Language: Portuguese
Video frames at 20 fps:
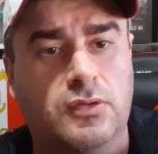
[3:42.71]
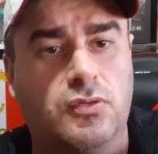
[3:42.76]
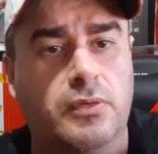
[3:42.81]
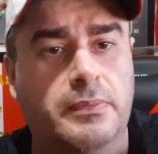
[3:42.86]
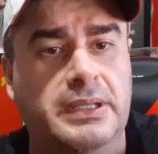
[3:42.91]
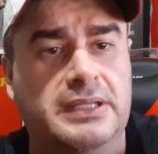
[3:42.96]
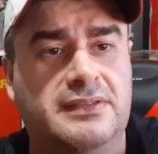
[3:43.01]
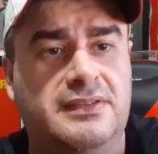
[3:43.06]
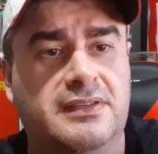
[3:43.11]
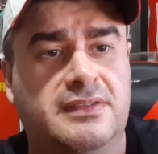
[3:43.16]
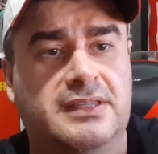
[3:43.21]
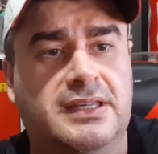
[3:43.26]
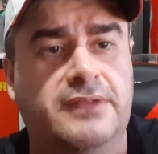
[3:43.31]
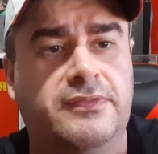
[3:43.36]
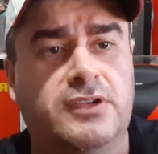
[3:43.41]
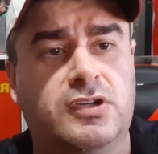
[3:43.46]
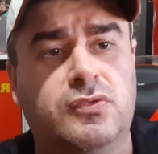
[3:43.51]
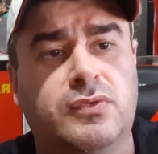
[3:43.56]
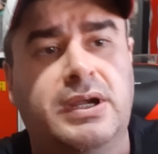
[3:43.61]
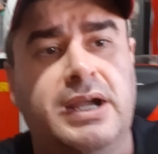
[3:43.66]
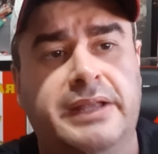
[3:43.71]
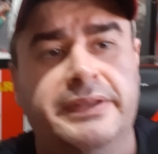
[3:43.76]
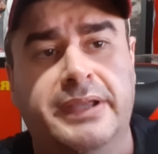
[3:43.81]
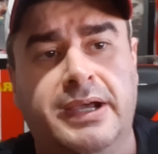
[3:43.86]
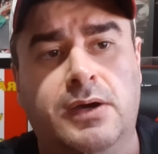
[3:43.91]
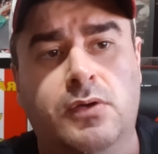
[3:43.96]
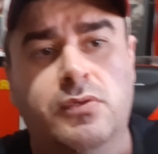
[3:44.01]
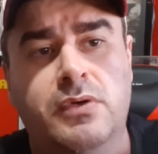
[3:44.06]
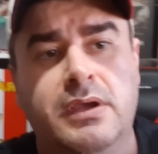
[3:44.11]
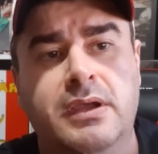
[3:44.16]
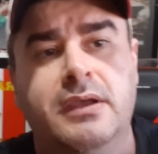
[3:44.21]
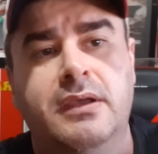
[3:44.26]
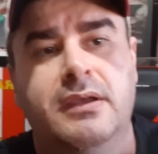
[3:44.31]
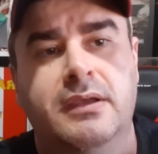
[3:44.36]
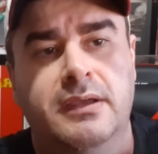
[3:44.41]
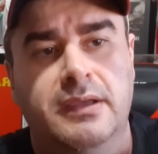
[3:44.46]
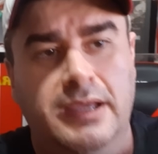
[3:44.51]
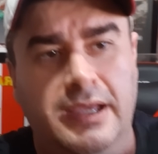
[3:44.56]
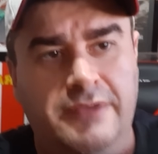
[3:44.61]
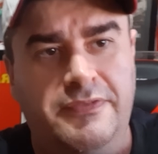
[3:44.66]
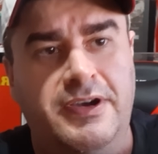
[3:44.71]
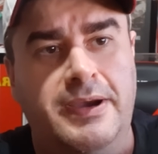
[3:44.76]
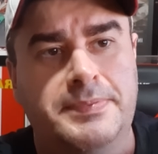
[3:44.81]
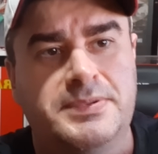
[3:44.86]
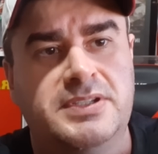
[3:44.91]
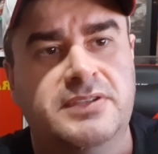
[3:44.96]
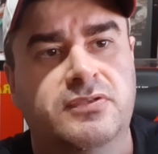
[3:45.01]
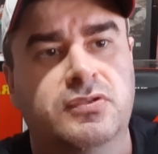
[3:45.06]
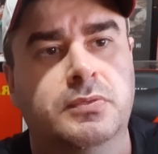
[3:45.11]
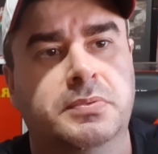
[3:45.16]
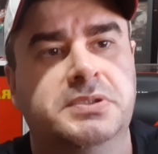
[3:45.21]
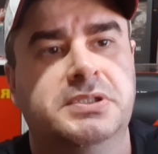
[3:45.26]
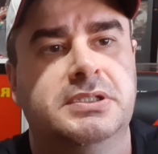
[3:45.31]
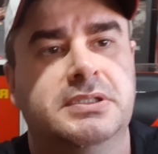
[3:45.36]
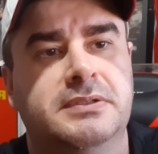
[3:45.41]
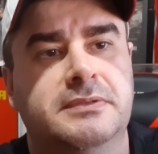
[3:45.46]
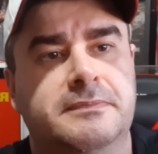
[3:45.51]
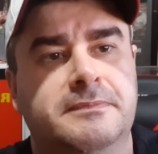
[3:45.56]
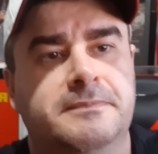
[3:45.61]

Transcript: comente, se inscreva no canal. É VaptVupt.